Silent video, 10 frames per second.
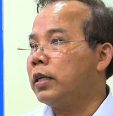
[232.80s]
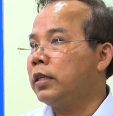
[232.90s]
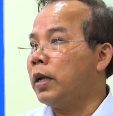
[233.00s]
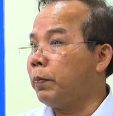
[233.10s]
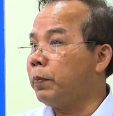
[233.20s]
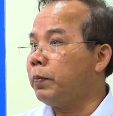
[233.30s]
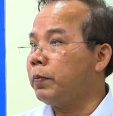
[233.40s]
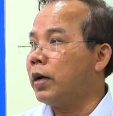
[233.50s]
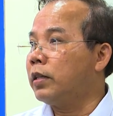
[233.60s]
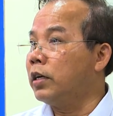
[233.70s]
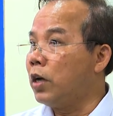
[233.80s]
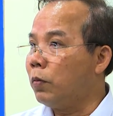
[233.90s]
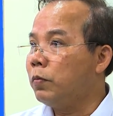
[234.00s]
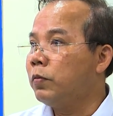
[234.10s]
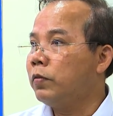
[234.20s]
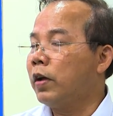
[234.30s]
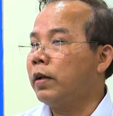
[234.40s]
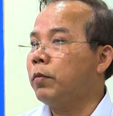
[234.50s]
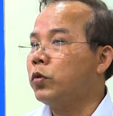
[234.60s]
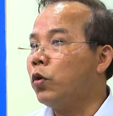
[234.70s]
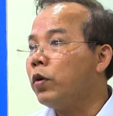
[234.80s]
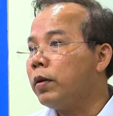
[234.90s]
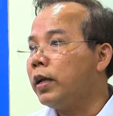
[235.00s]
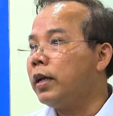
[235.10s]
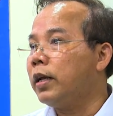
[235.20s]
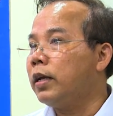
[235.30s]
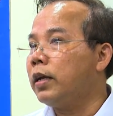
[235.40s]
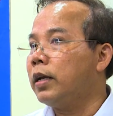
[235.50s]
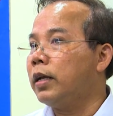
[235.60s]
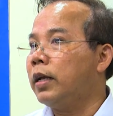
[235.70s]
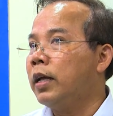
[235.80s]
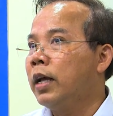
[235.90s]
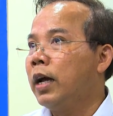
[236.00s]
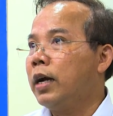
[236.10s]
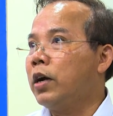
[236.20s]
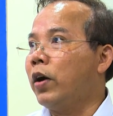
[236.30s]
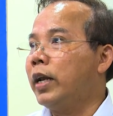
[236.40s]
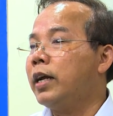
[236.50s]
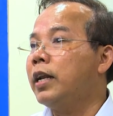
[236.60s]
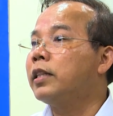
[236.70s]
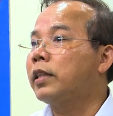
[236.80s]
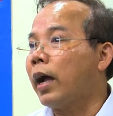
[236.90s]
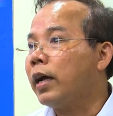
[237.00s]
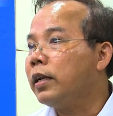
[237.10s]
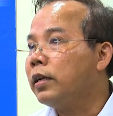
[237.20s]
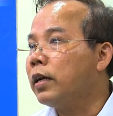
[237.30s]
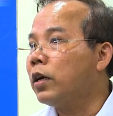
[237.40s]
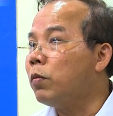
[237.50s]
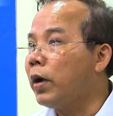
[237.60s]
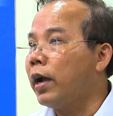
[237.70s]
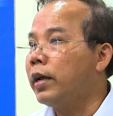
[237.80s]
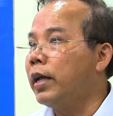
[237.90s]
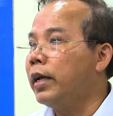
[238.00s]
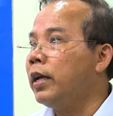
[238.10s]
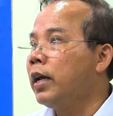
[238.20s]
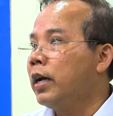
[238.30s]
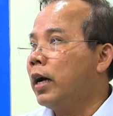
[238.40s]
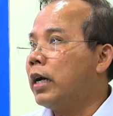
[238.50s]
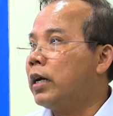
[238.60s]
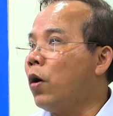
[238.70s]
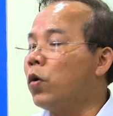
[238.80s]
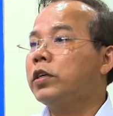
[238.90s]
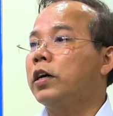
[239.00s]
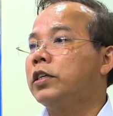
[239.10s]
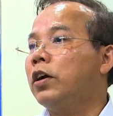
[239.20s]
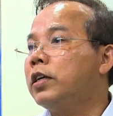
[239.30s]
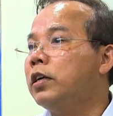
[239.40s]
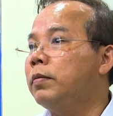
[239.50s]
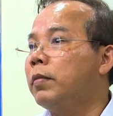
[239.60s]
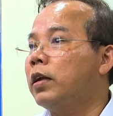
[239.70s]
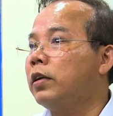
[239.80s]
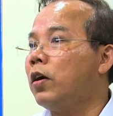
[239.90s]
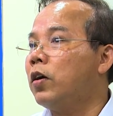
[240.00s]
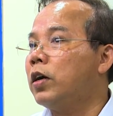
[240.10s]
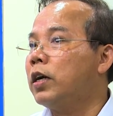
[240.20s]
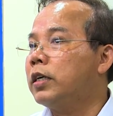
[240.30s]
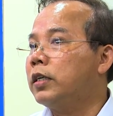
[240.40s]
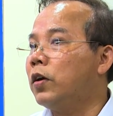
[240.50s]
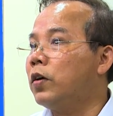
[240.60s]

nhập à, tự động và một số cái, cái, cái gọi là cái nền tảng à, công nghệ để à, hỗ trợ cho cái à, cho à, cho